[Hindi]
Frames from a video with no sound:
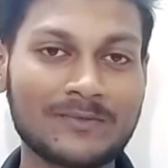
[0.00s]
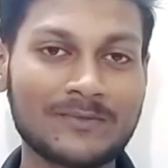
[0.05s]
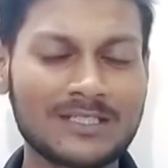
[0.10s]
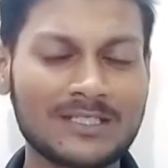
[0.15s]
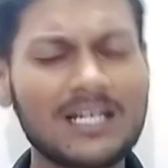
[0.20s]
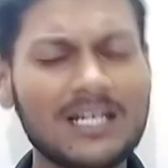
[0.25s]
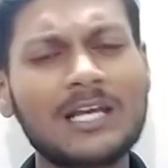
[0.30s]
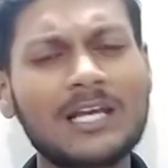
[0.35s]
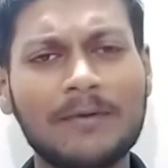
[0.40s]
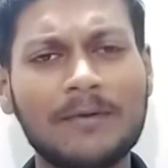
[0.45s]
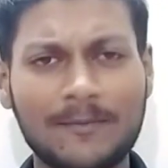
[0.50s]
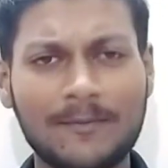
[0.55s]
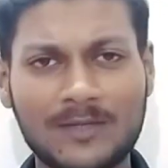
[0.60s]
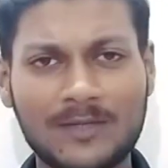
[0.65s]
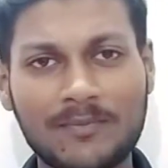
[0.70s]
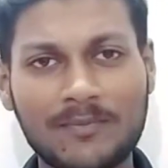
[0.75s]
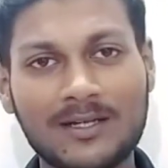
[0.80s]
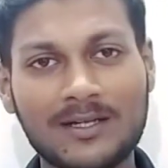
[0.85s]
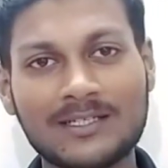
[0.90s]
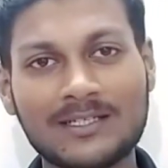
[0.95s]
चलिए अब
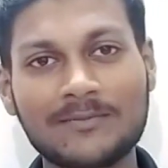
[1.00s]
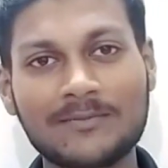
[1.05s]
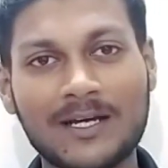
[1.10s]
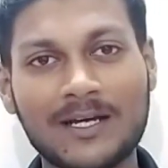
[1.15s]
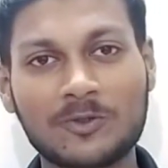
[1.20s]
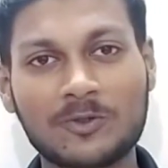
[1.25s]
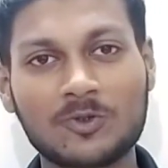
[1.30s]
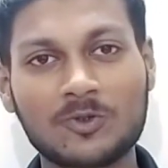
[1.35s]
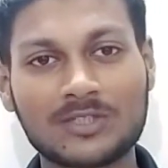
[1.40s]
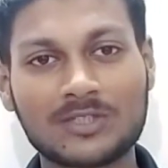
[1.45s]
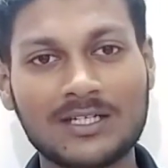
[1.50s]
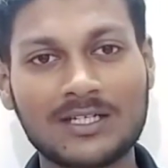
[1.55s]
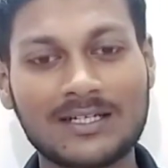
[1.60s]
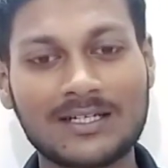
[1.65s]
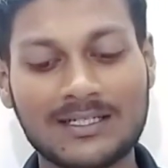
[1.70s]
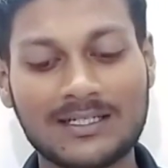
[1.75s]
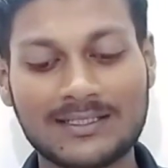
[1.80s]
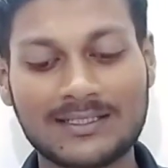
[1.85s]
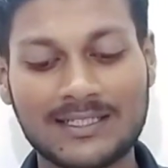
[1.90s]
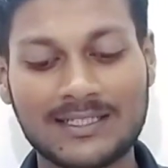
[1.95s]
आपके मन की बात को सही
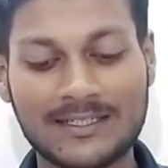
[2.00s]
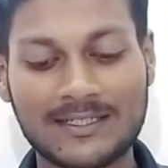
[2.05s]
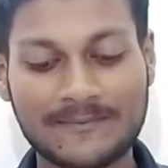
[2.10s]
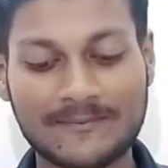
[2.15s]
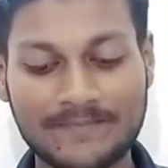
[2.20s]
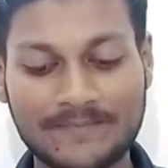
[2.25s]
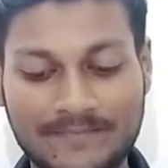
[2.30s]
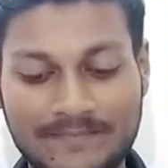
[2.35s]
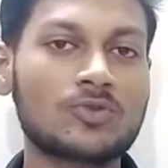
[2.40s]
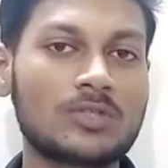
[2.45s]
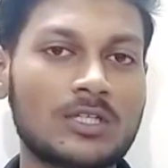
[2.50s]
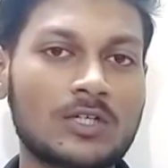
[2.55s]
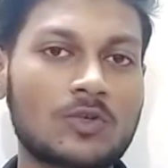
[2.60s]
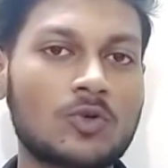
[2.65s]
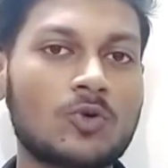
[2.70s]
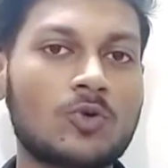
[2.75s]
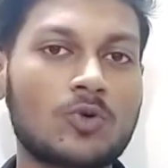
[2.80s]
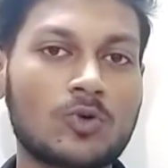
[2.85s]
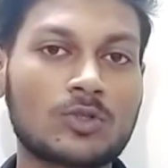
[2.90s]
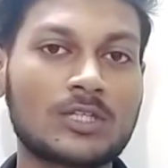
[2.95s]
करते हैं
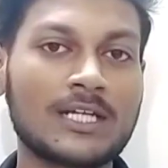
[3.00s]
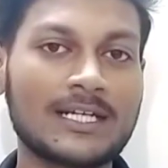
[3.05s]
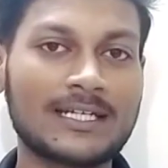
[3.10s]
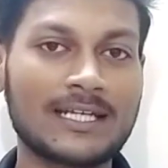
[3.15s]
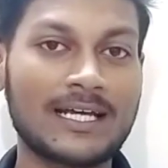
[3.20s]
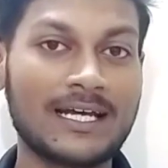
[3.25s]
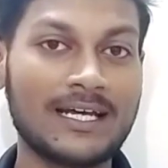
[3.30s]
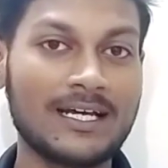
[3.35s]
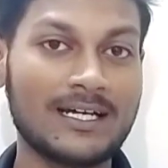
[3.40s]
देखो होता क्या है